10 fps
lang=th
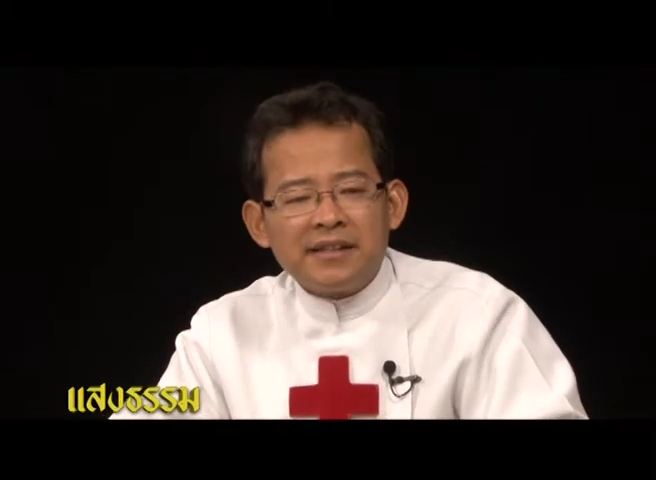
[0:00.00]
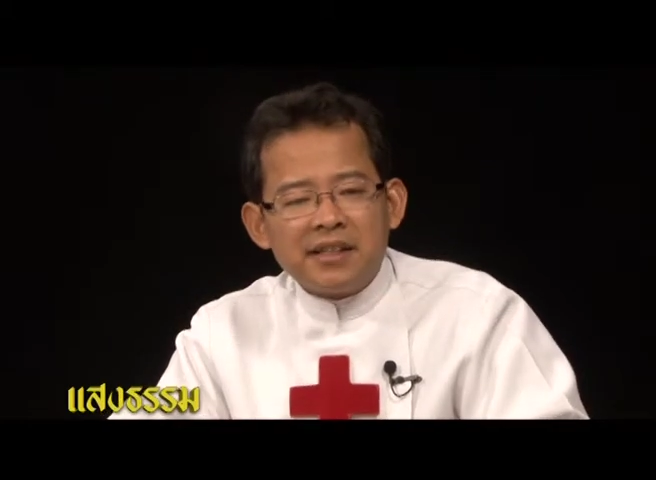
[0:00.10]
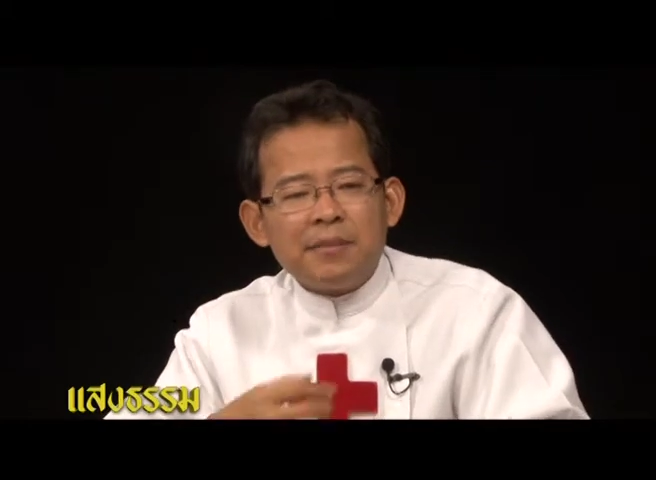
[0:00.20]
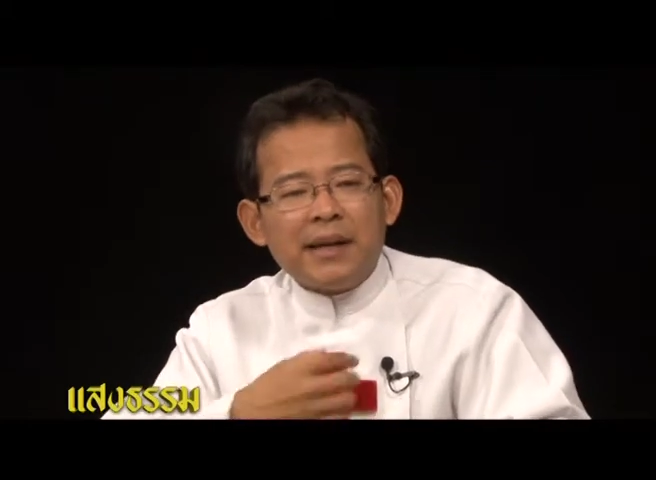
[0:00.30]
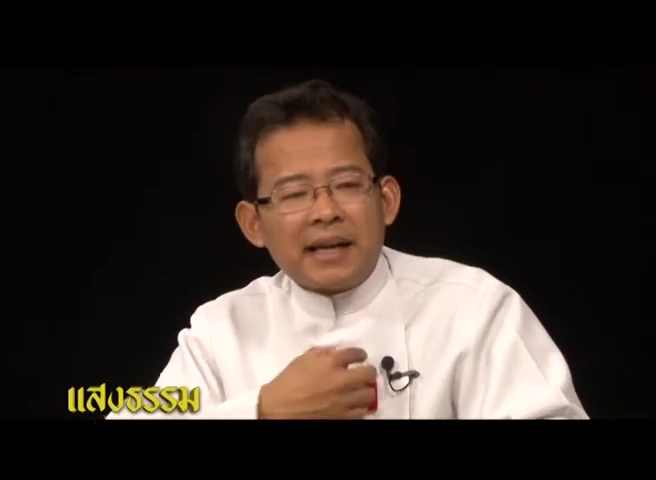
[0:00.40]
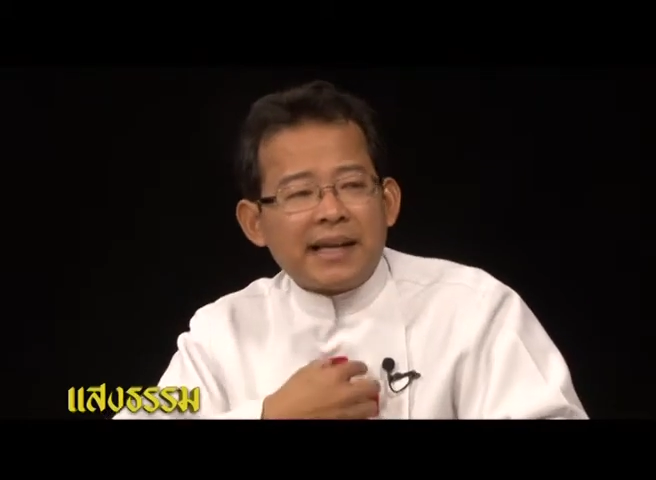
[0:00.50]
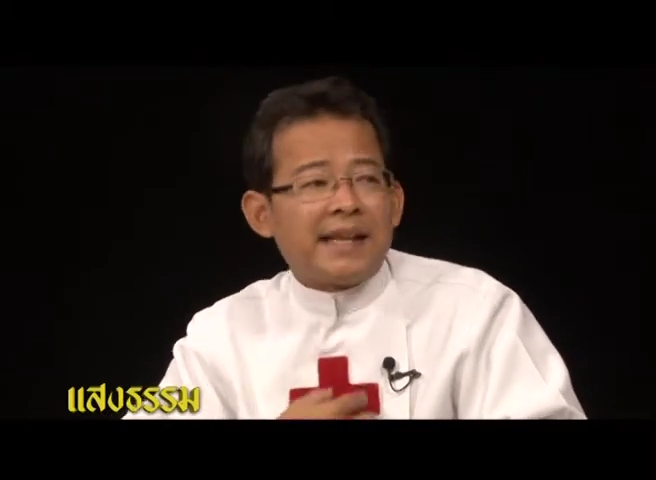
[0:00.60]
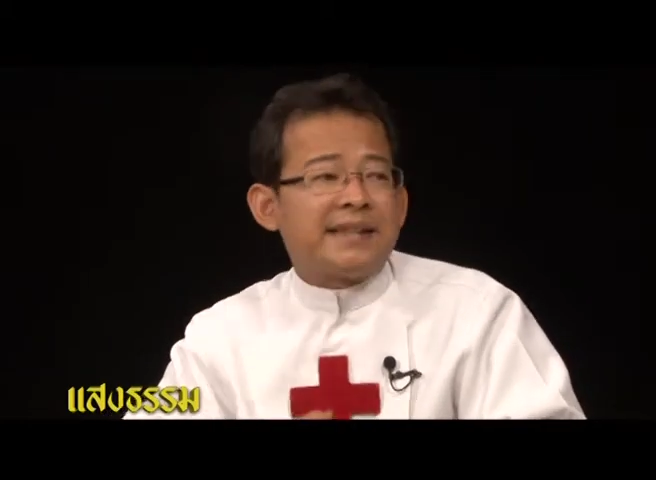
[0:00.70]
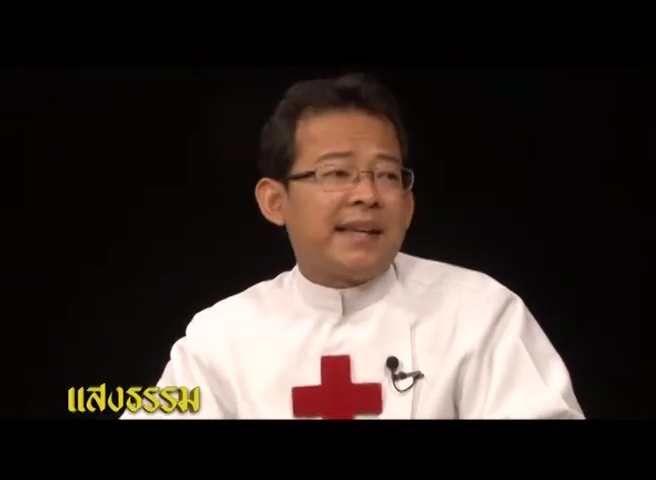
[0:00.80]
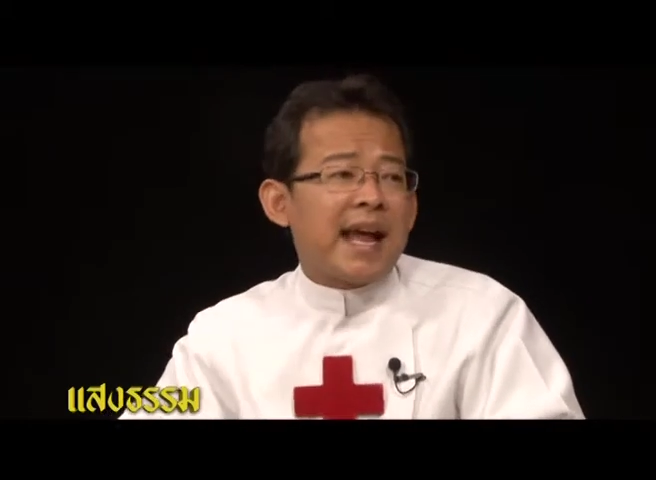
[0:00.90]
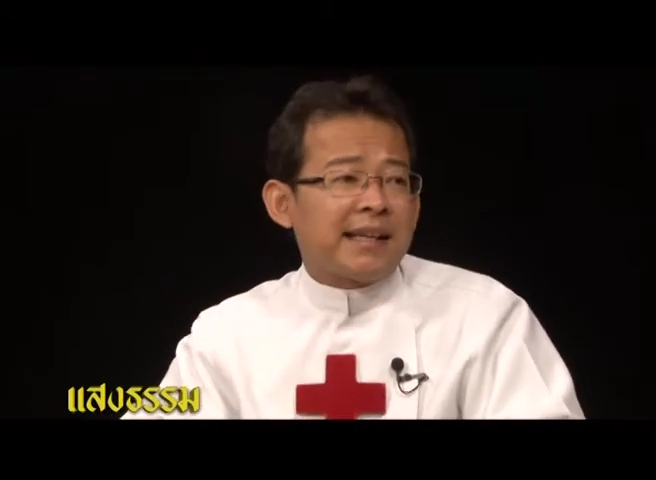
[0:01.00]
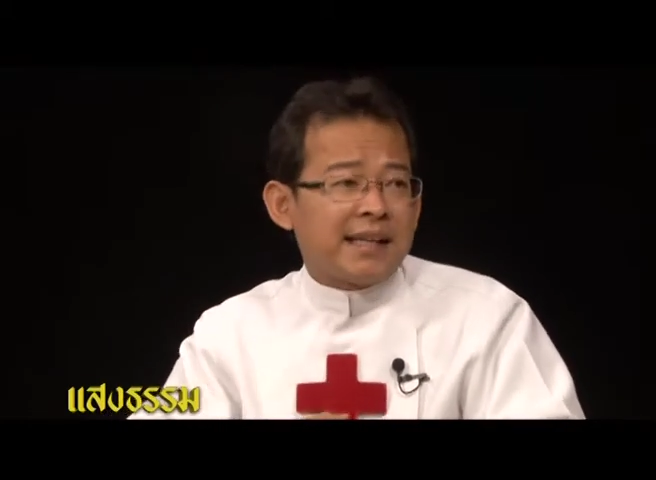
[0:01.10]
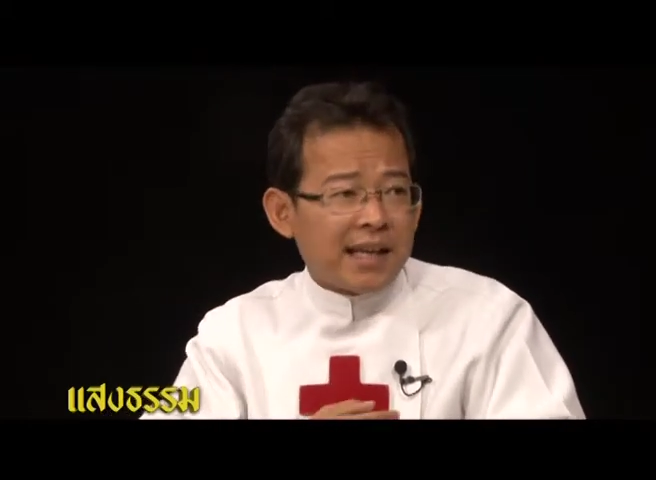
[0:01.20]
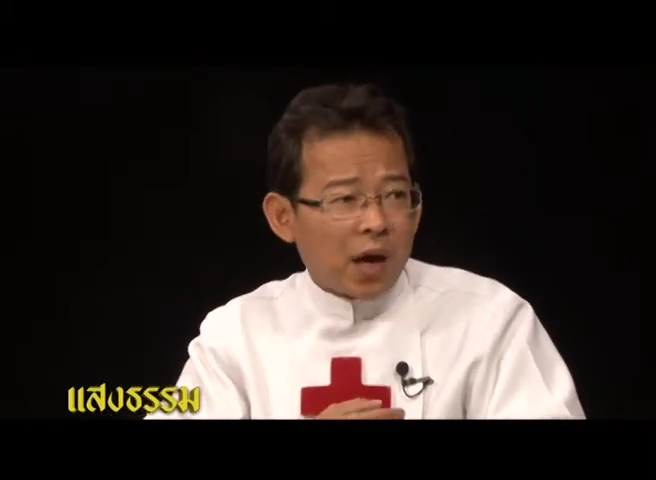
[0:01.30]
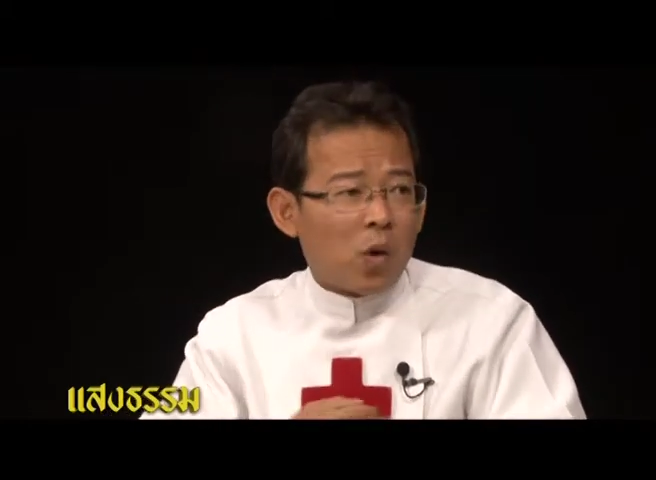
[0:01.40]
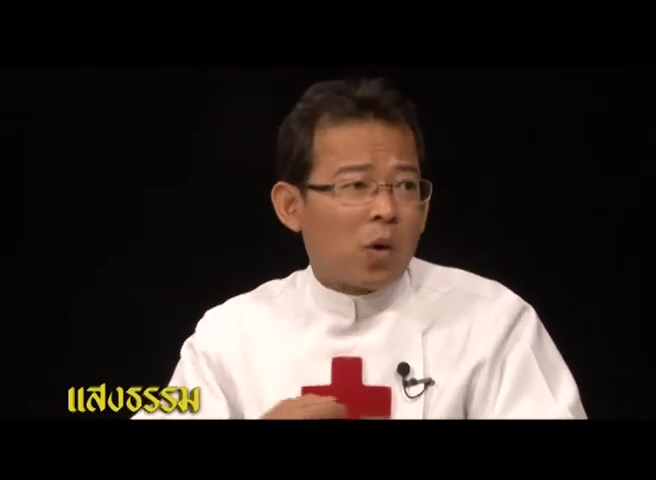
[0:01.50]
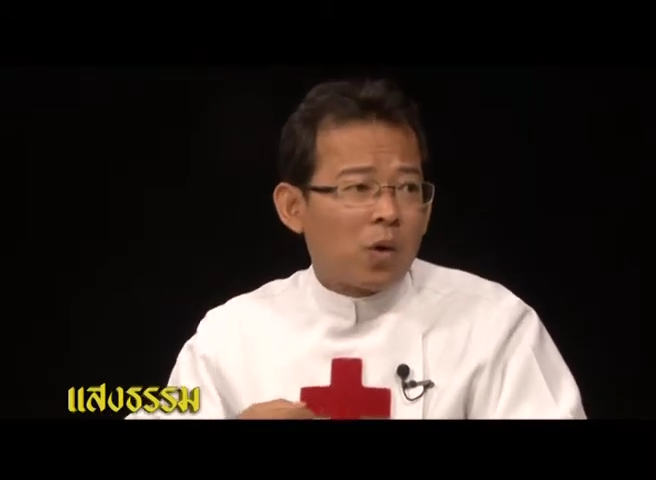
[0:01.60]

ซึ่งมีกางเขนสีแดงติดที่หน้าอก